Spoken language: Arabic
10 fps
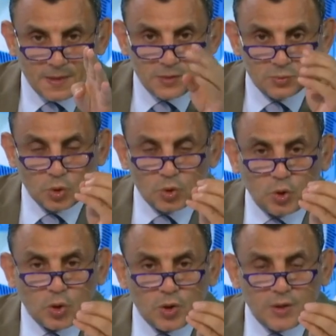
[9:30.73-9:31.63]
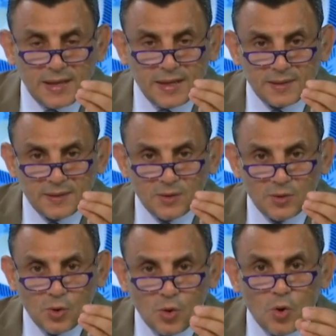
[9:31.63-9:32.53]
ضد كورونا
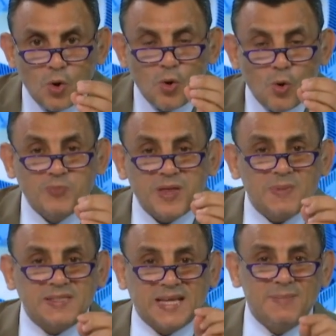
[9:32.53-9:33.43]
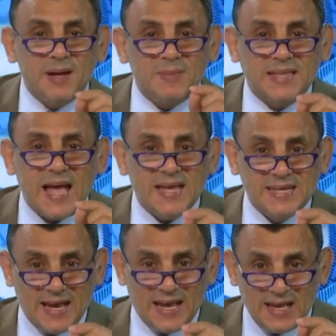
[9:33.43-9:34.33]
وبتلبس كمامه
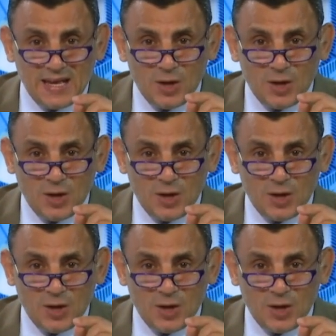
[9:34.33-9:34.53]
ثانيه